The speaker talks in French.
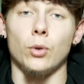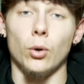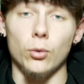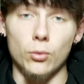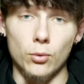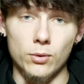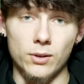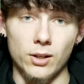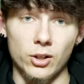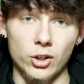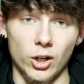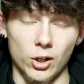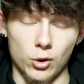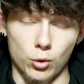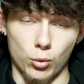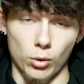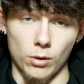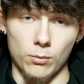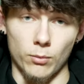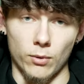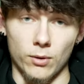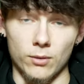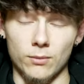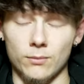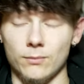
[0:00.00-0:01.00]
dans nos âges
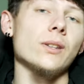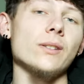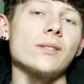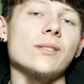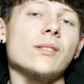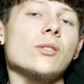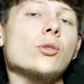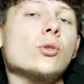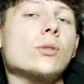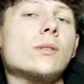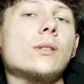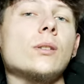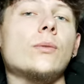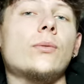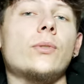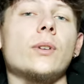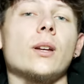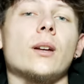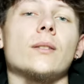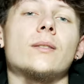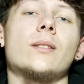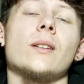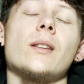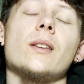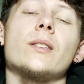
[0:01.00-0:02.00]
actuellement. Qu'est-ce qui
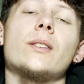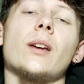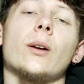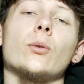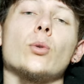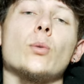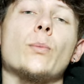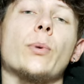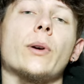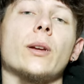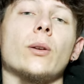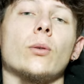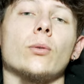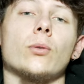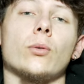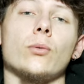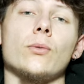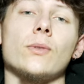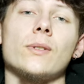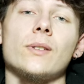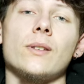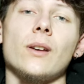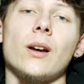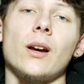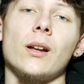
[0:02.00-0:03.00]
justifie un tel écart de prix entre
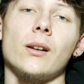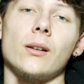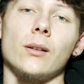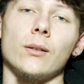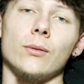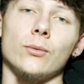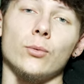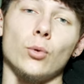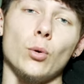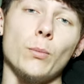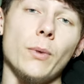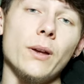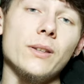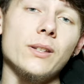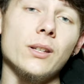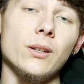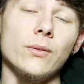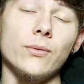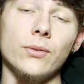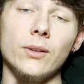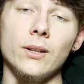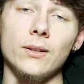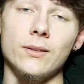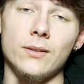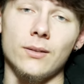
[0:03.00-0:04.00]
une salle de
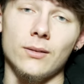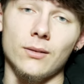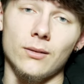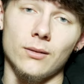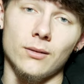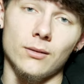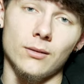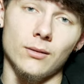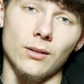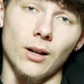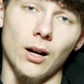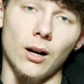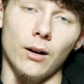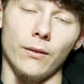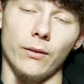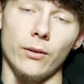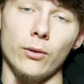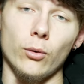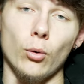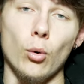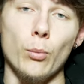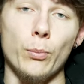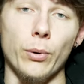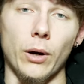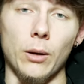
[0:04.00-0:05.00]
Basic Fit à 20
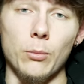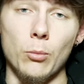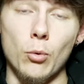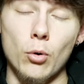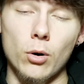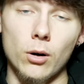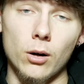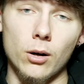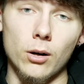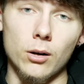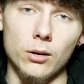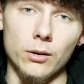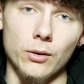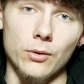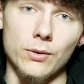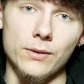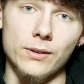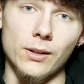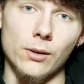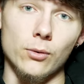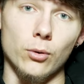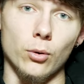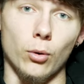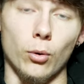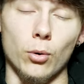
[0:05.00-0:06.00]
euros par mois et une
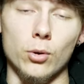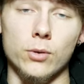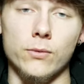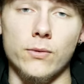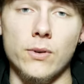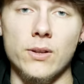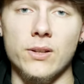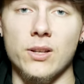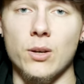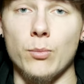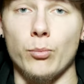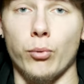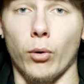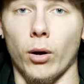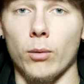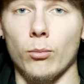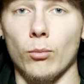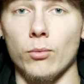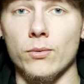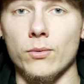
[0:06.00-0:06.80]
salle de crossfit qui pourrait